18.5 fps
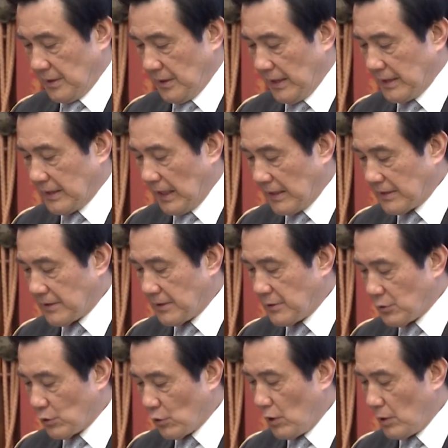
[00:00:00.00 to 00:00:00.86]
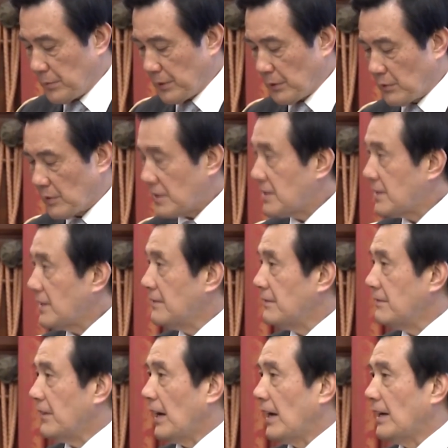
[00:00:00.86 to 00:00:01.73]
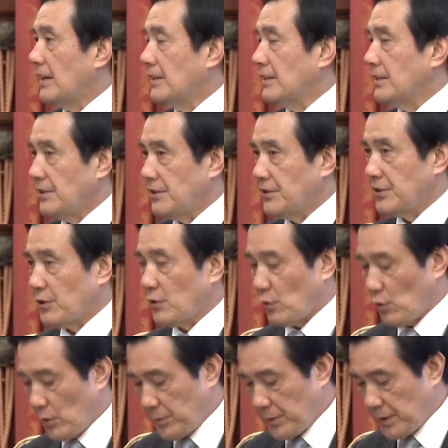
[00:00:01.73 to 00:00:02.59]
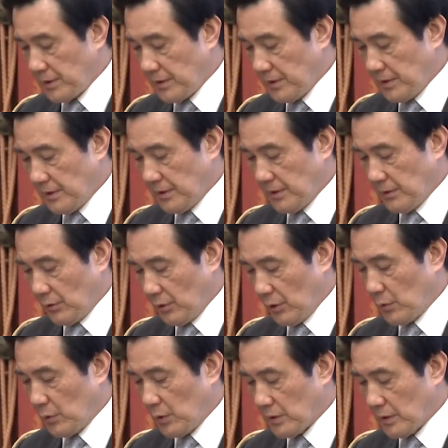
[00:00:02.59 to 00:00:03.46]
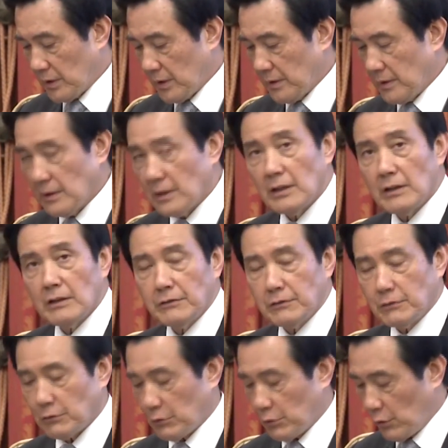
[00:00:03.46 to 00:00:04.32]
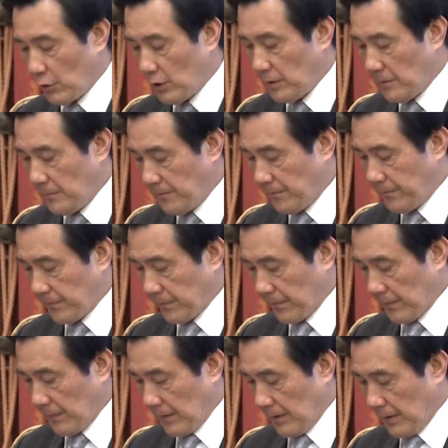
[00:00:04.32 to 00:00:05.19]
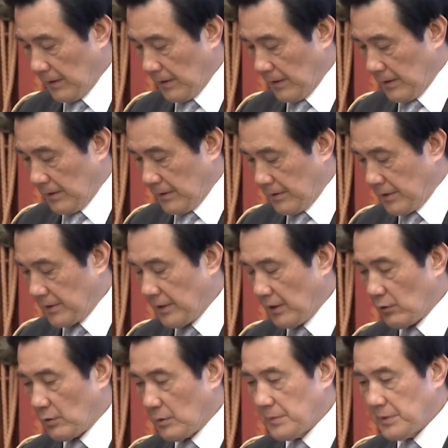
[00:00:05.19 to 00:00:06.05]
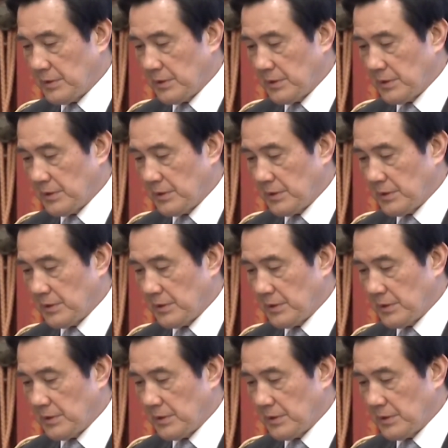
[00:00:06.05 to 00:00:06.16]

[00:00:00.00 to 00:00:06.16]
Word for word: 来达成中华民国宪法以及国民对我的付托。现在我